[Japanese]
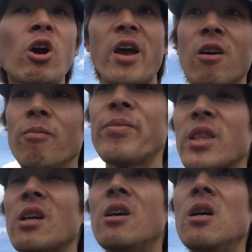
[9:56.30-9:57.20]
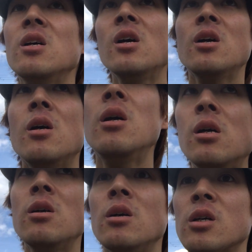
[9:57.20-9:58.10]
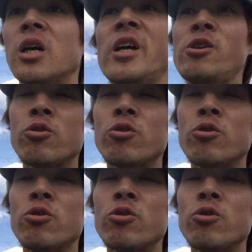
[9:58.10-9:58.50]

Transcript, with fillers: けよ金井